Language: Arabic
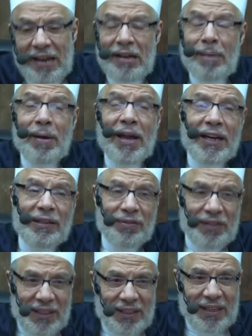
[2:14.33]
إنما
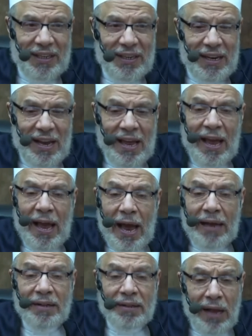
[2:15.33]
يكفيك
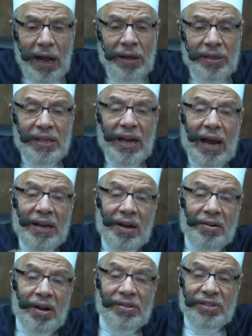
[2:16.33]
أن تحثي
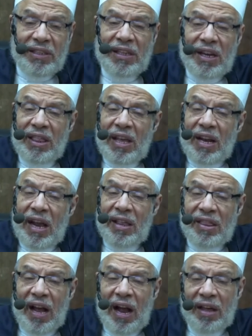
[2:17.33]
على رأسك
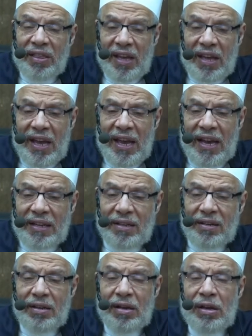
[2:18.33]
ثلاث
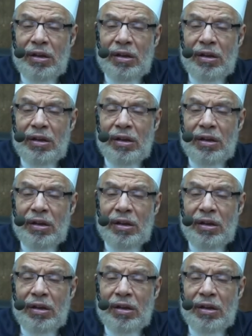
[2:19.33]
حثيات